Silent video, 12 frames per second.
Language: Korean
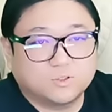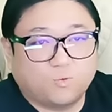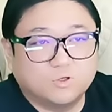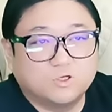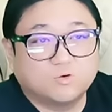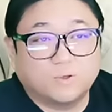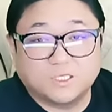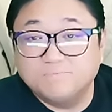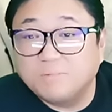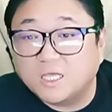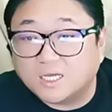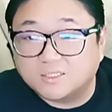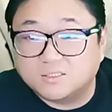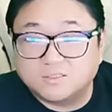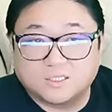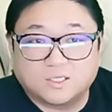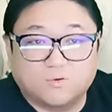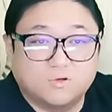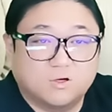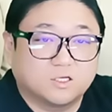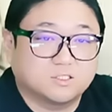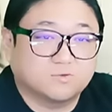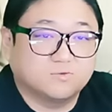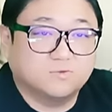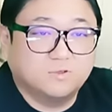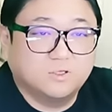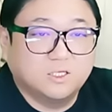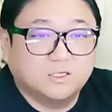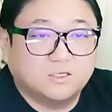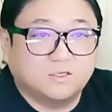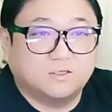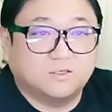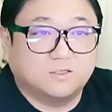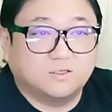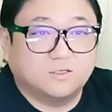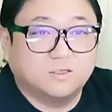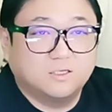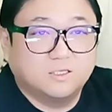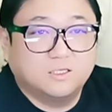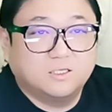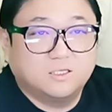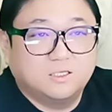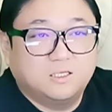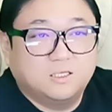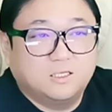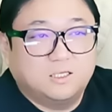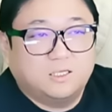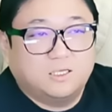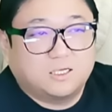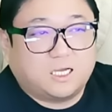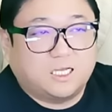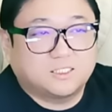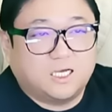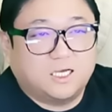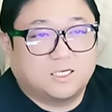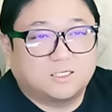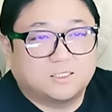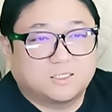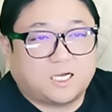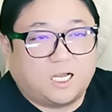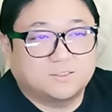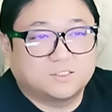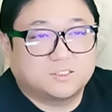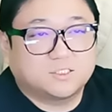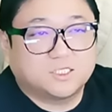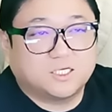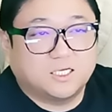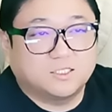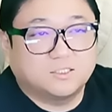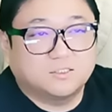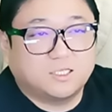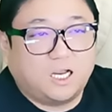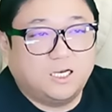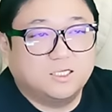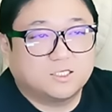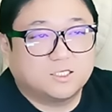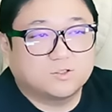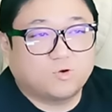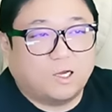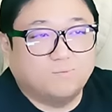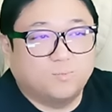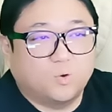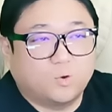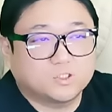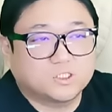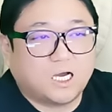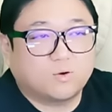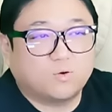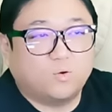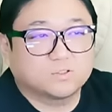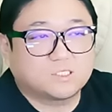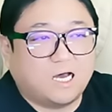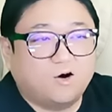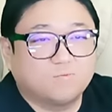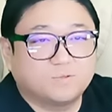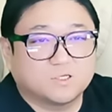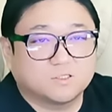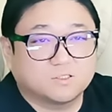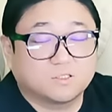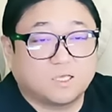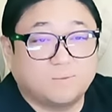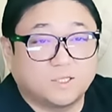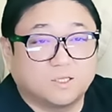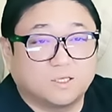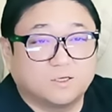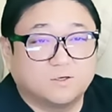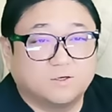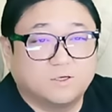이제 올리고 막 인벤 같은 데다 올려가지고 어 가장 가치가 있는 할리퀸 관모 샤코 사업픽을 득템했네요.